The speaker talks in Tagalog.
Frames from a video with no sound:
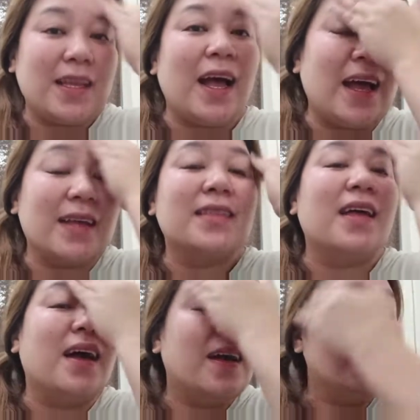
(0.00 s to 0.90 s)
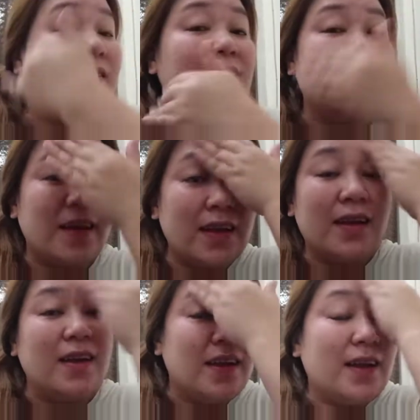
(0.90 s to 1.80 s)
sa akin ng
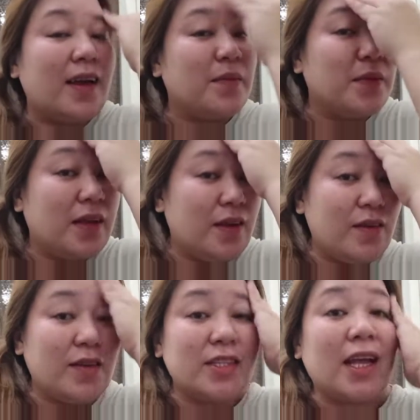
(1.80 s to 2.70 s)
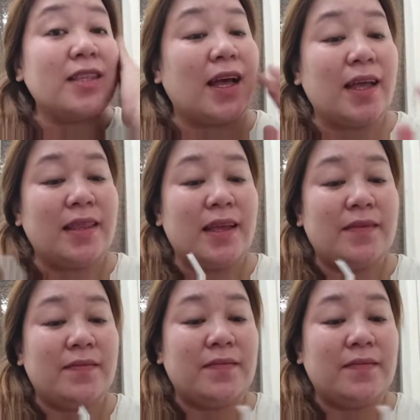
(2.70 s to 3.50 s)
kaibigan ko si Ate Ana.